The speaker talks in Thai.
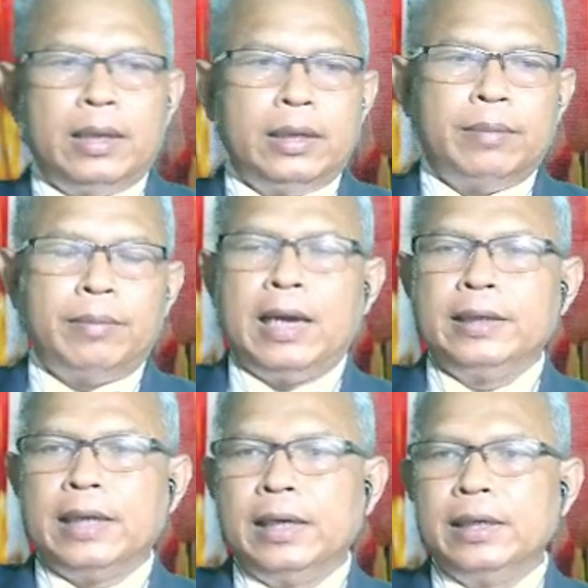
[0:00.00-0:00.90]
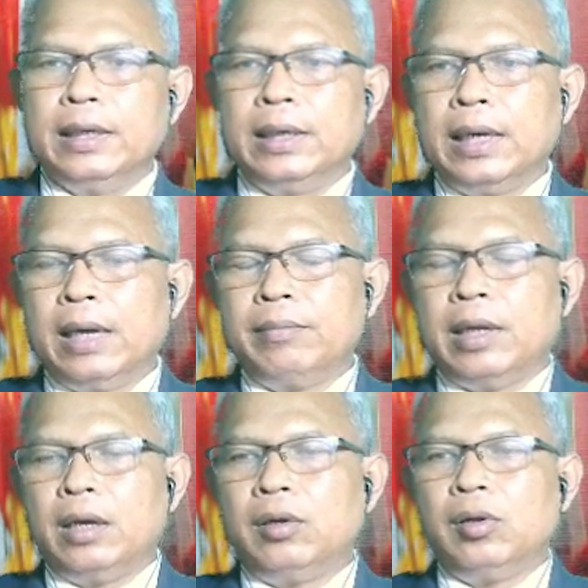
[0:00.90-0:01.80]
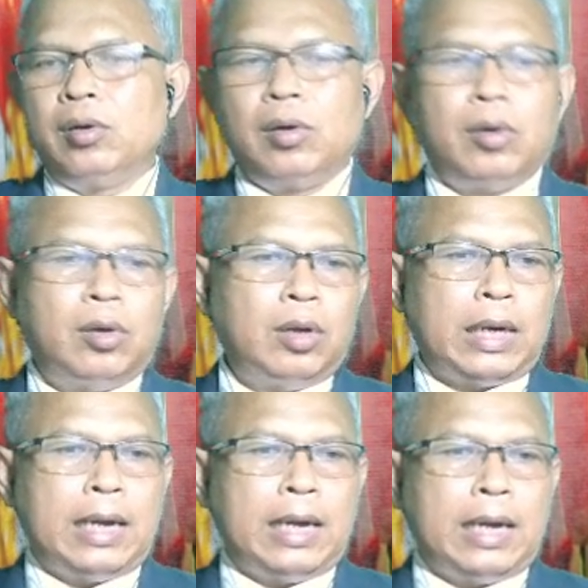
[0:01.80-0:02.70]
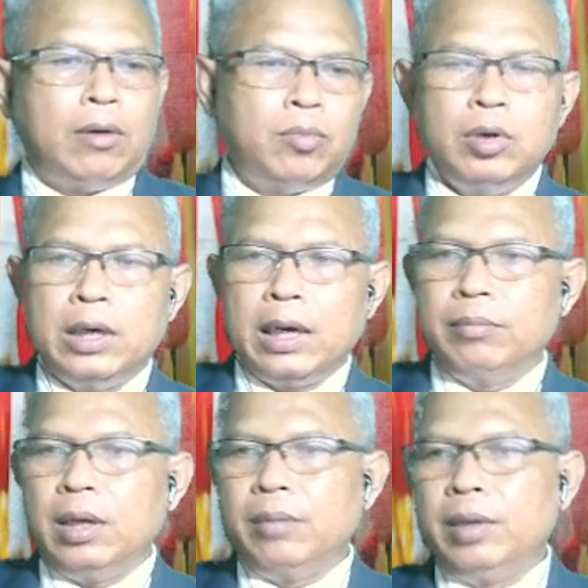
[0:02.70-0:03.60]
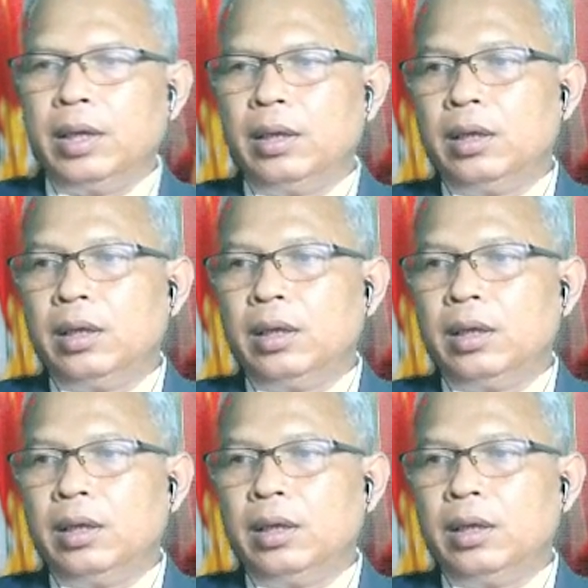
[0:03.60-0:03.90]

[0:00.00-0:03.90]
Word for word: หยิบอาหารจานอื่นนะครับนะก็ต้องกล่าวขอบคุณนะครับ เมื่อมี